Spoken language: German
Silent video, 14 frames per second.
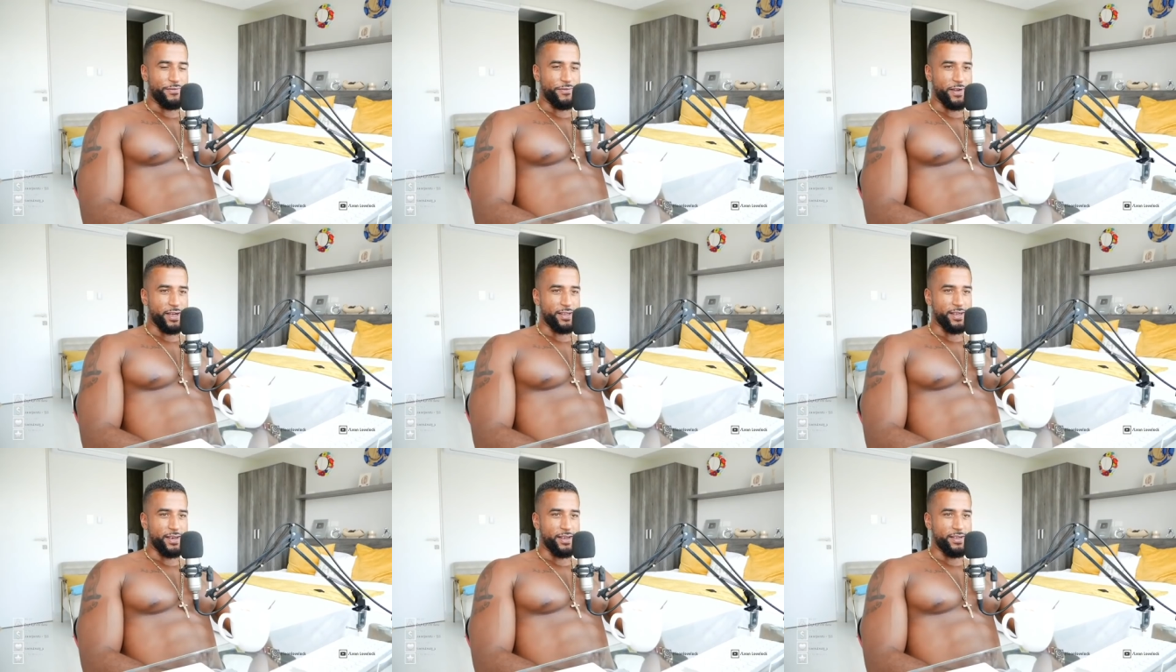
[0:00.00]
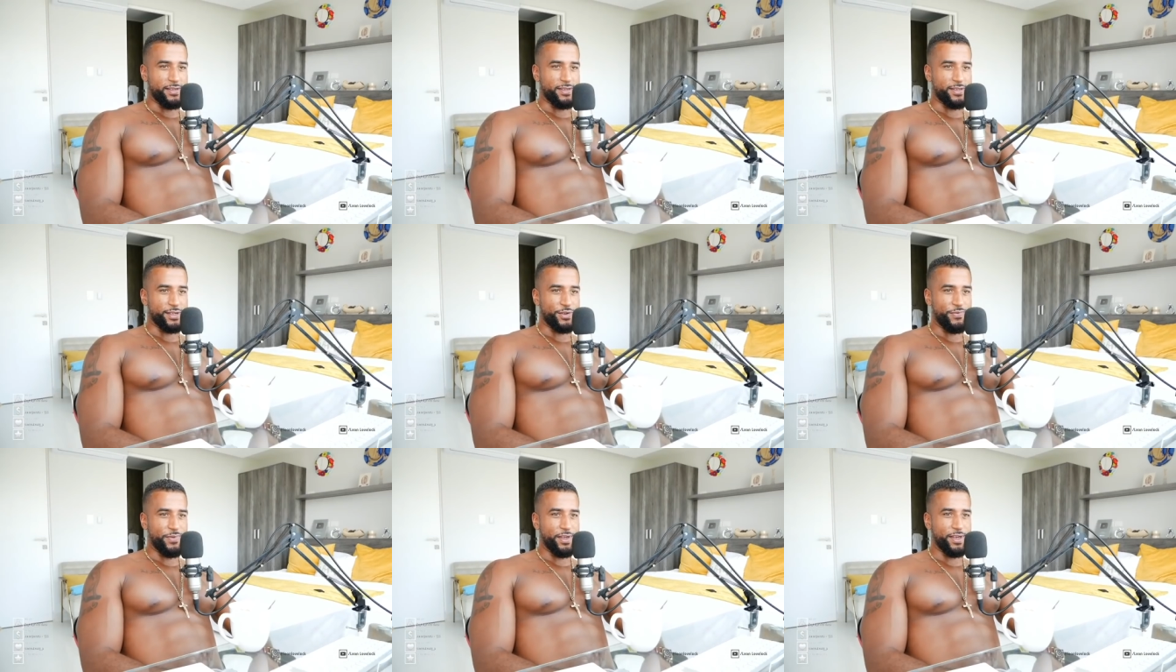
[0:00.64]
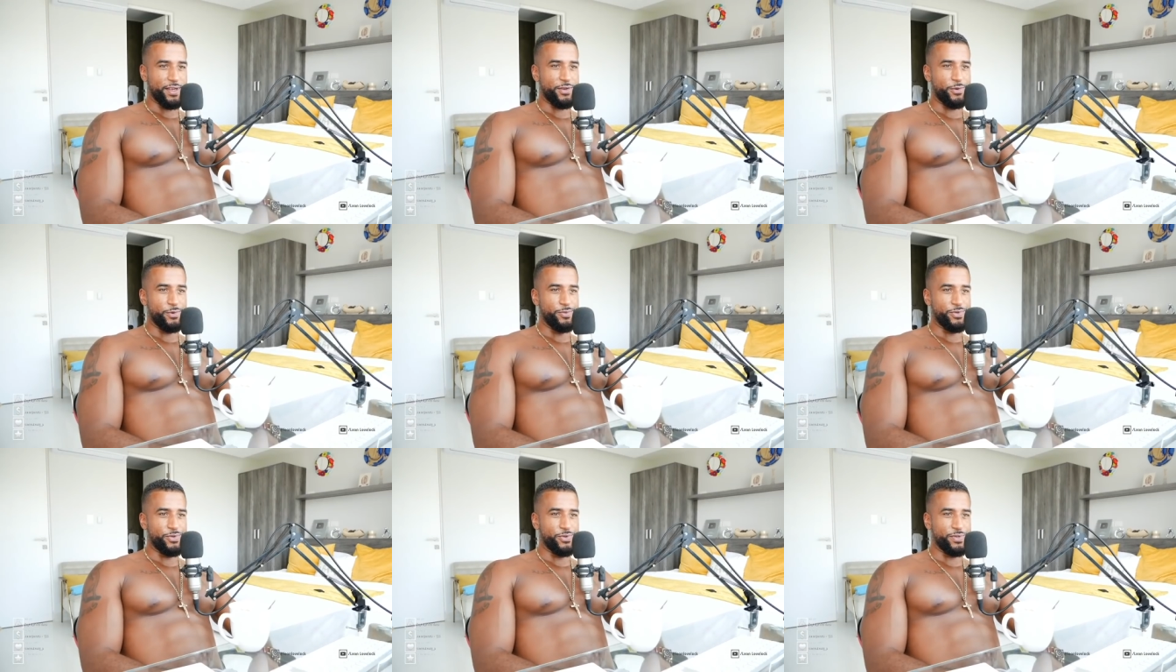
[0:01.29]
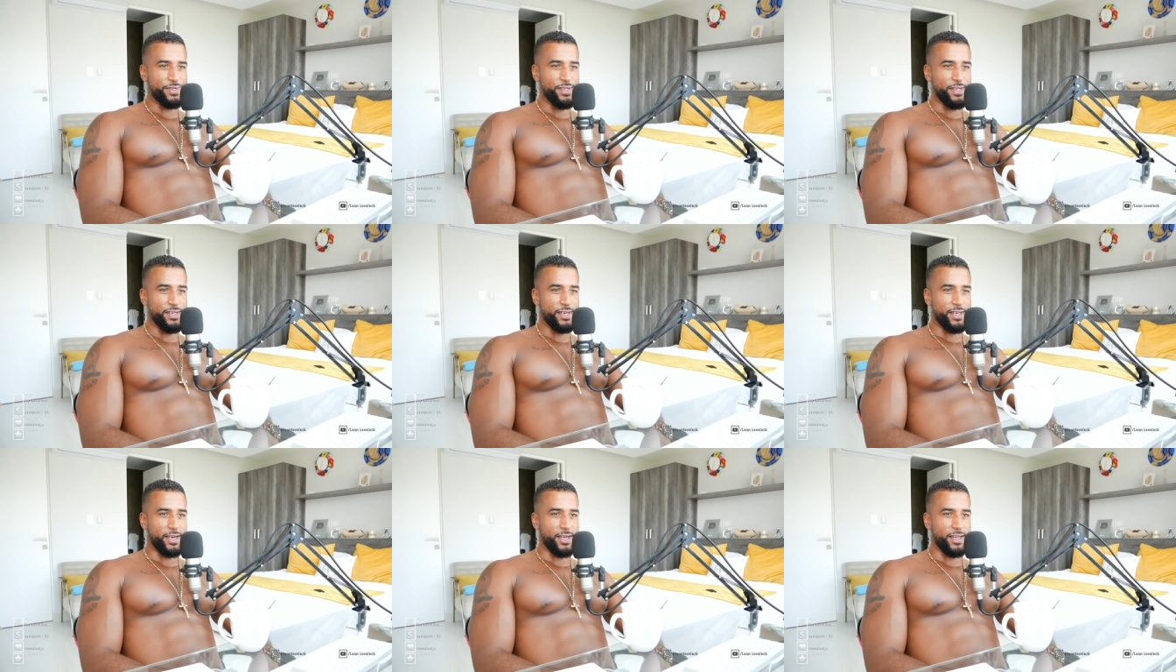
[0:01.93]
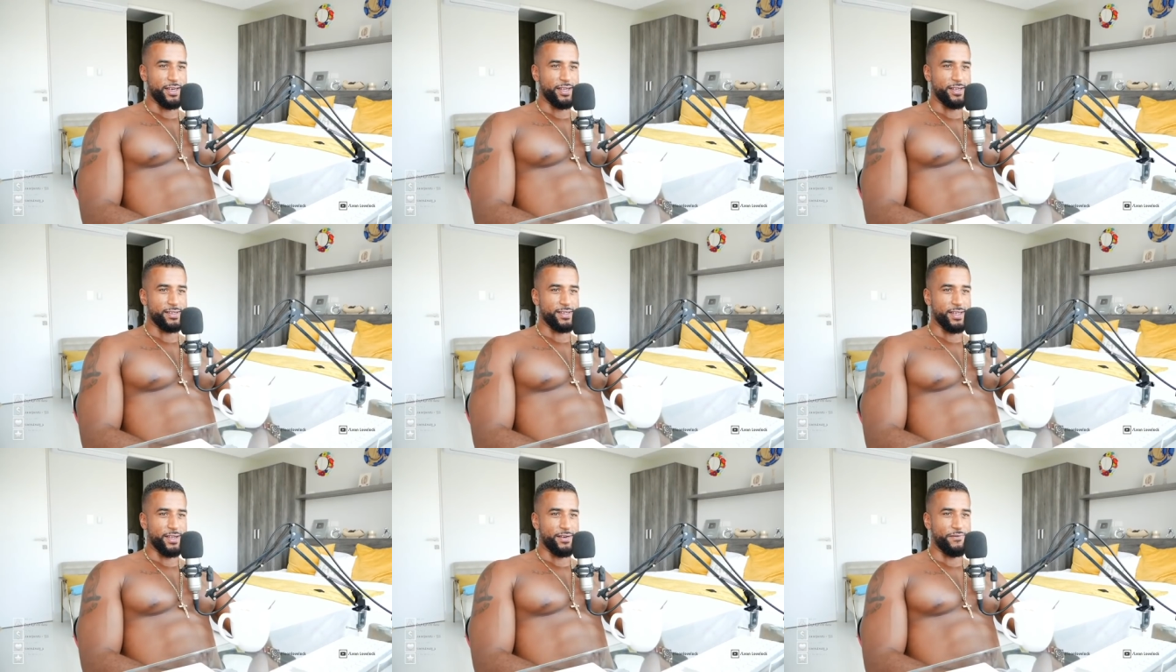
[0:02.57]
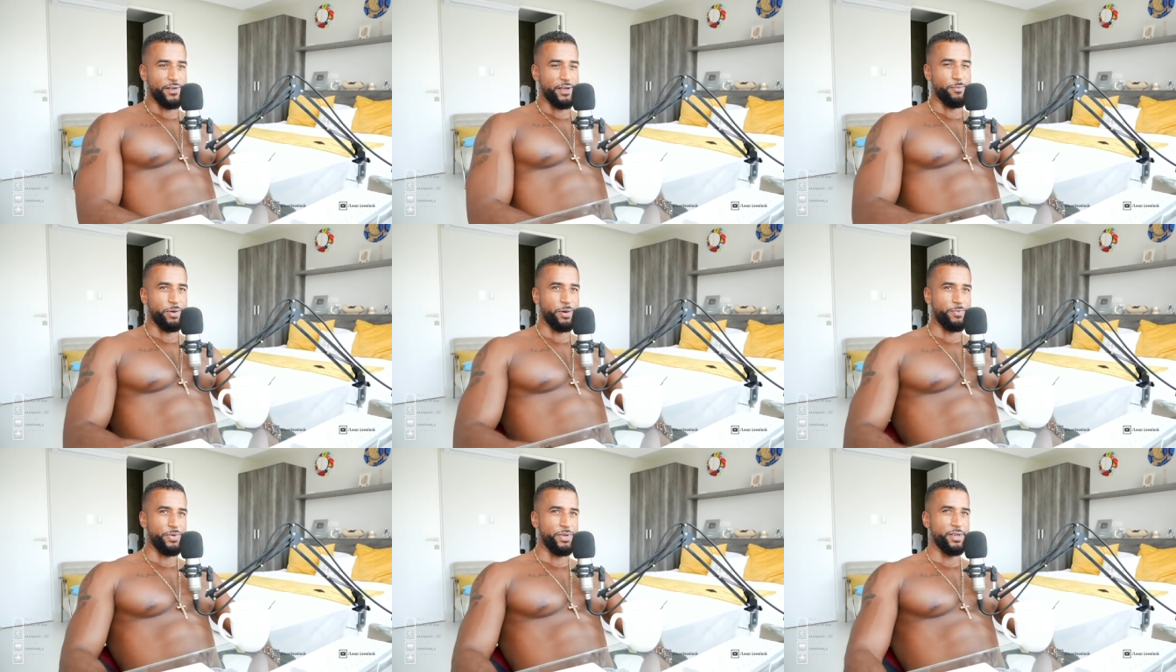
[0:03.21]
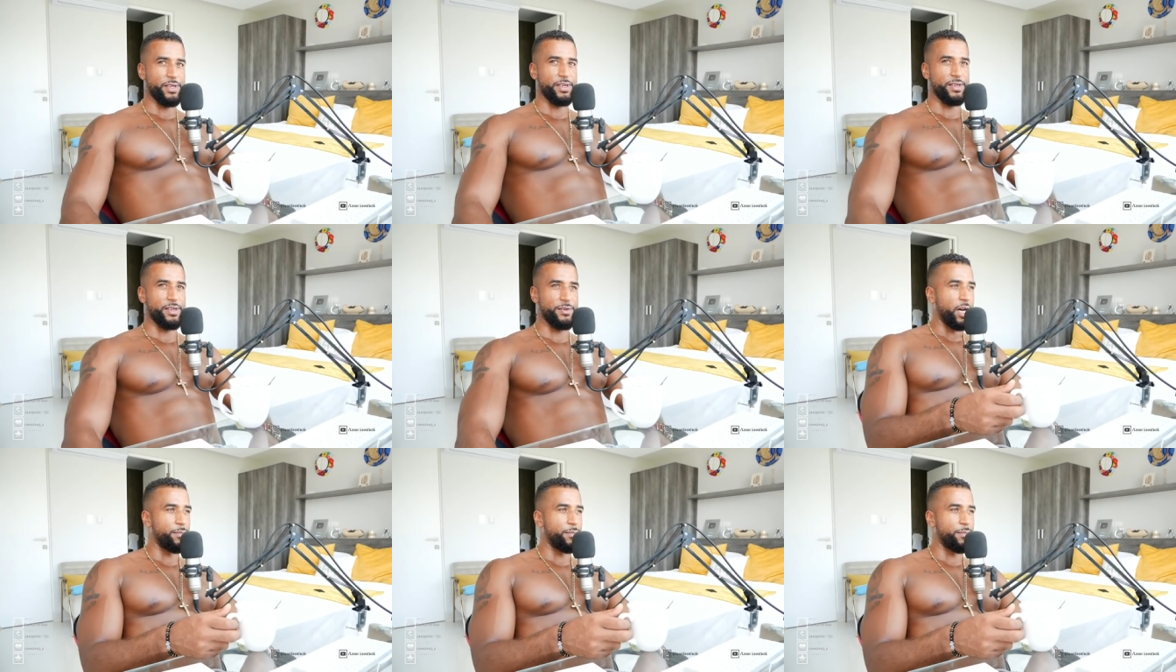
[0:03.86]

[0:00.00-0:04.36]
Da fragt einer, ist es schwierig umzuziehen in ein anderes Land wegen Papiere?